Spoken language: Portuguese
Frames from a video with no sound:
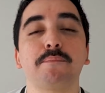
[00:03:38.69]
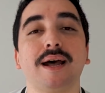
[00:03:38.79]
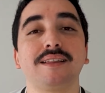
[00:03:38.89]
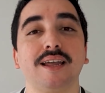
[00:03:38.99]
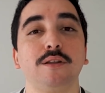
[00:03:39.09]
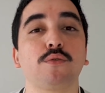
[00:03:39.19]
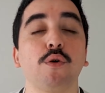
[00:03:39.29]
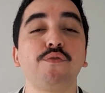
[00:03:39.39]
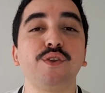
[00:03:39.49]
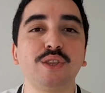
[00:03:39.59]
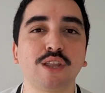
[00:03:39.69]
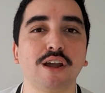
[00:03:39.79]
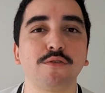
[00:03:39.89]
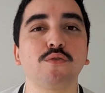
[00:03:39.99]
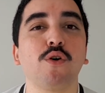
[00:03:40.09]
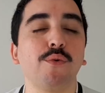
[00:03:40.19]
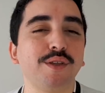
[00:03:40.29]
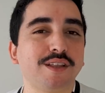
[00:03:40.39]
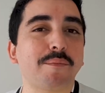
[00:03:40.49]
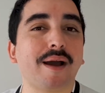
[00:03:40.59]
batendo, conflitando com o
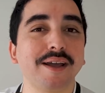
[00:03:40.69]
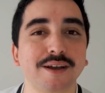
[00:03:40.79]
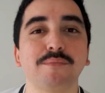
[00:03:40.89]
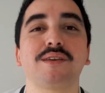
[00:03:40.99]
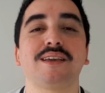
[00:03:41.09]
Inter Miami,